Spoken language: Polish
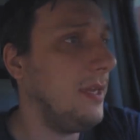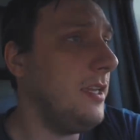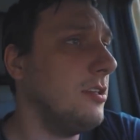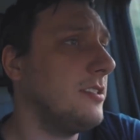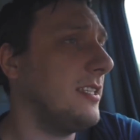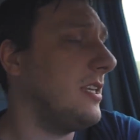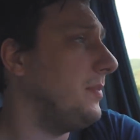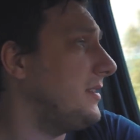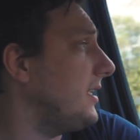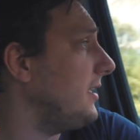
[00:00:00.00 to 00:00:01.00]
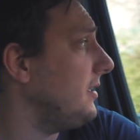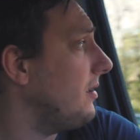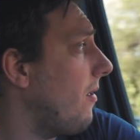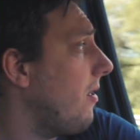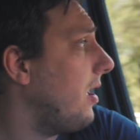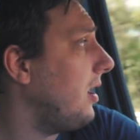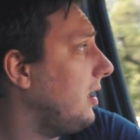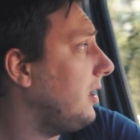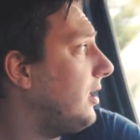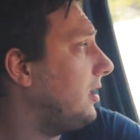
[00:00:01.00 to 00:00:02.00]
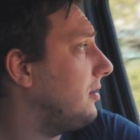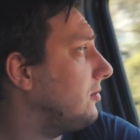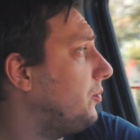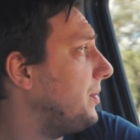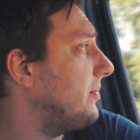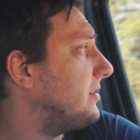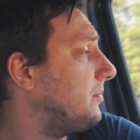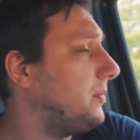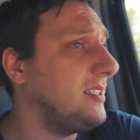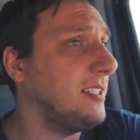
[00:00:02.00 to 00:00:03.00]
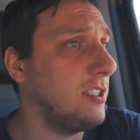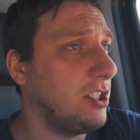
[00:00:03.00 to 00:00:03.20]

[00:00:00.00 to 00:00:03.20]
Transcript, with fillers: Idąc do takiej pizzerii, e, kupujemy sobie pizzę za